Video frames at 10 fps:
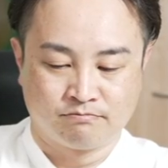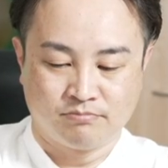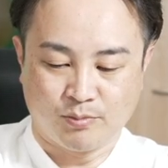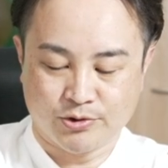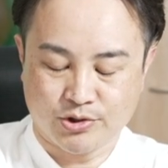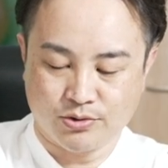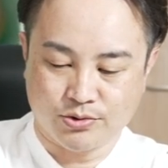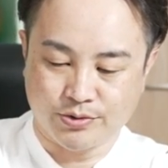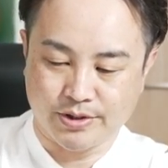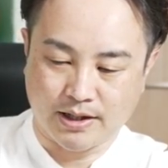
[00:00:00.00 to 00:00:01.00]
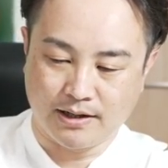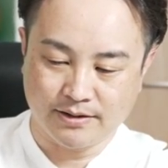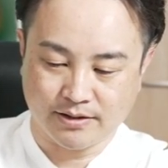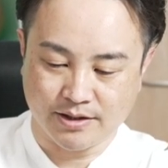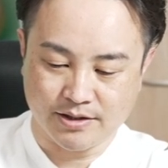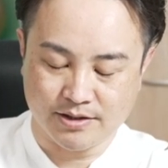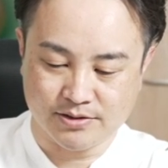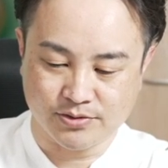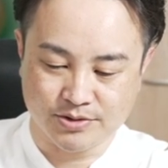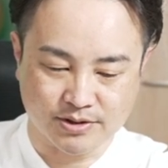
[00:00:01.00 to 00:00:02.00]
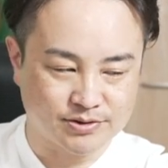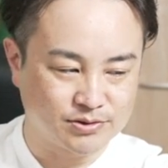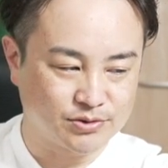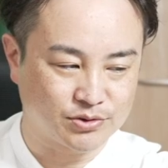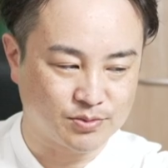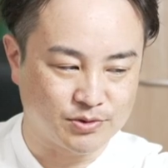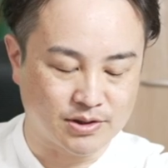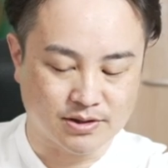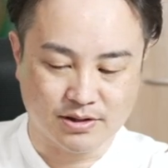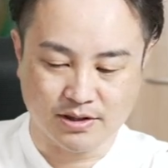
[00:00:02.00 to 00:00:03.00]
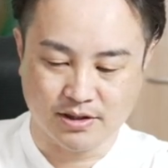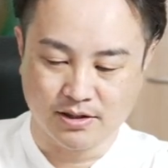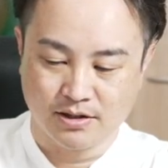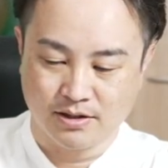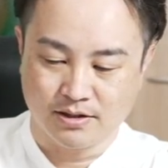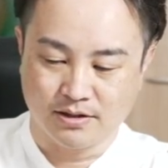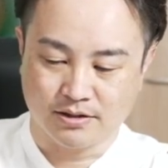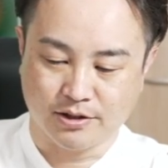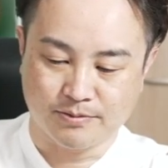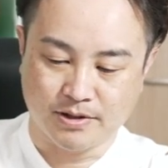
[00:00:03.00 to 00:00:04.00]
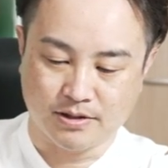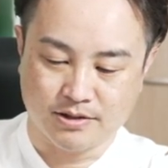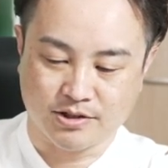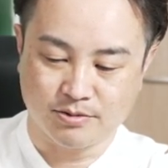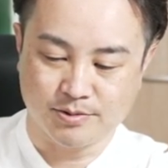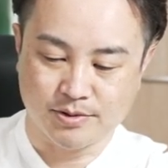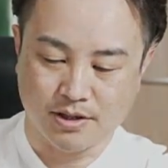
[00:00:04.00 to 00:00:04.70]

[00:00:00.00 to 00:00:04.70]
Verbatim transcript: もちろんこういうふうに反対に装着することもあって、例えば下の部分